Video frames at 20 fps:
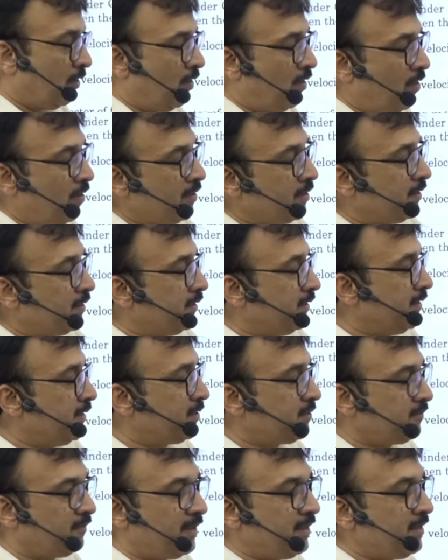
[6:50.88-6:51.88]
और
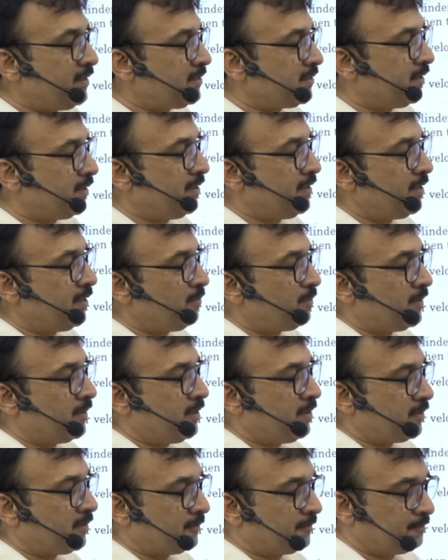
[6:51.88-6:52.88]
इस वाले सिलेंडर पर
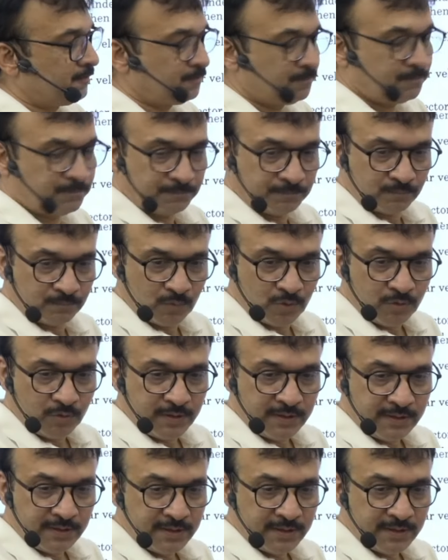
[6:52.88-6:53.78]
जो कि